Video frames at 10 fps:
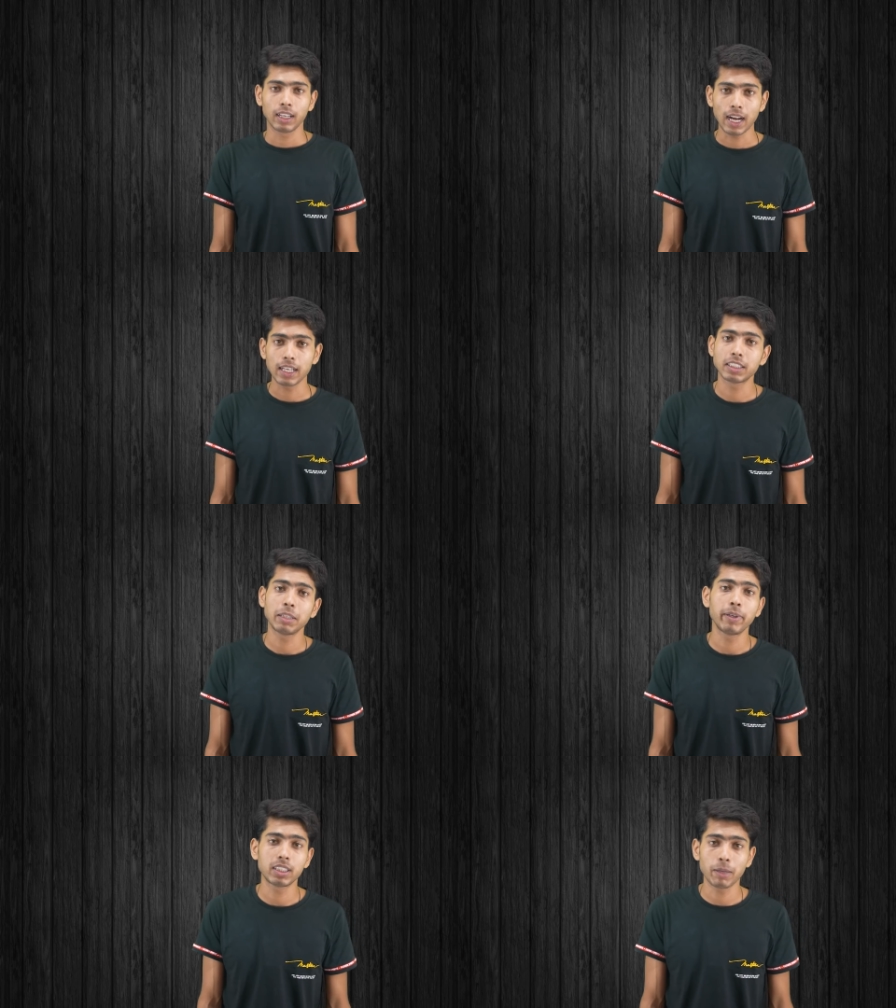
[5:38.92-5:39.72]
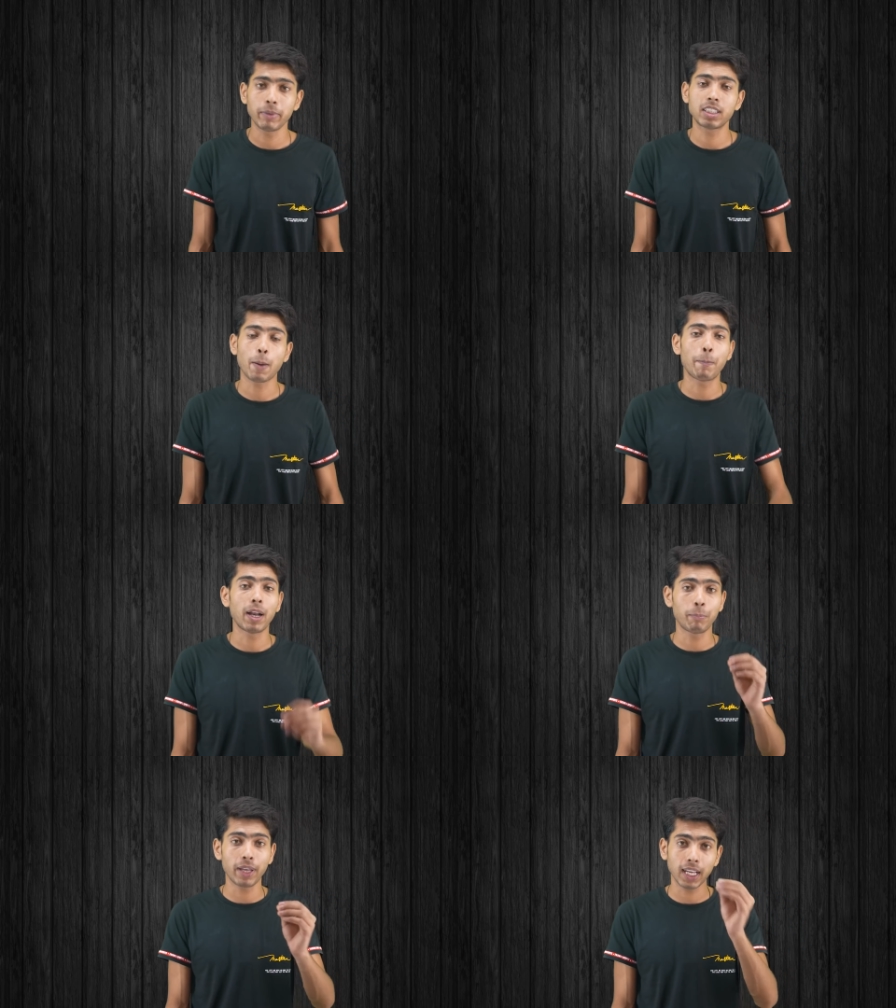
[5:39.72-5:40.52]
खैर इसी बीच हमें
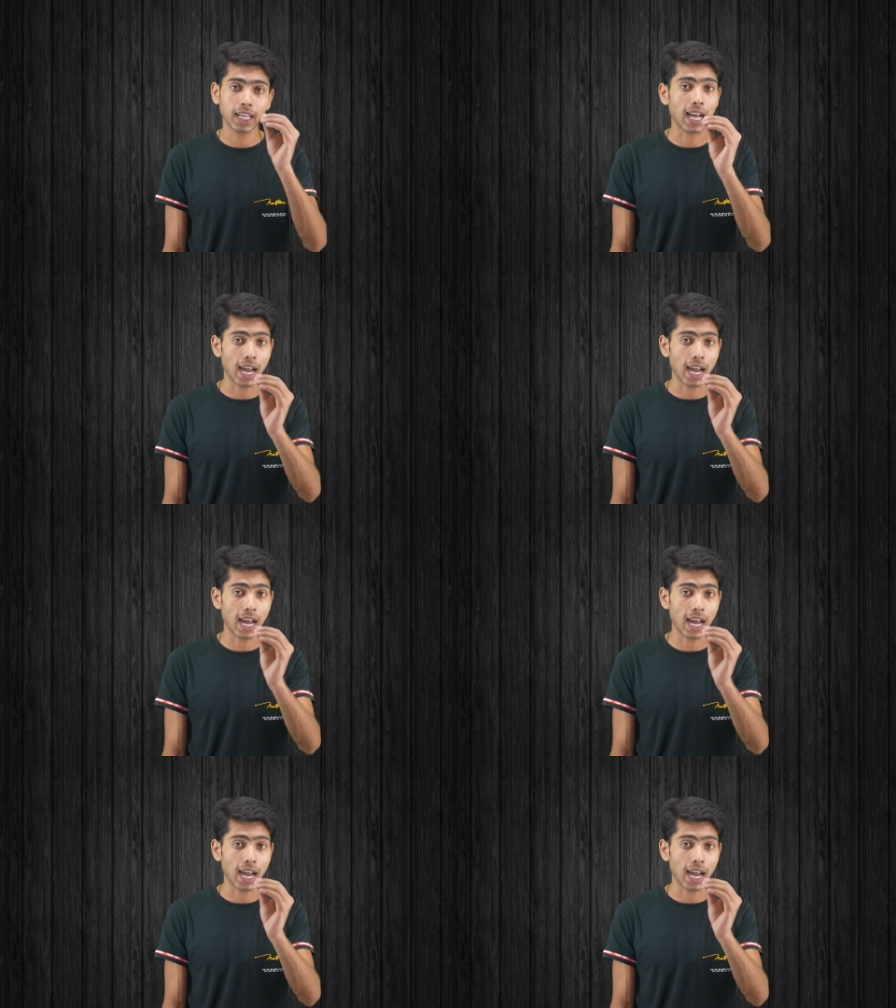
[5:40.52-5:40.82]
चप्पल पे एक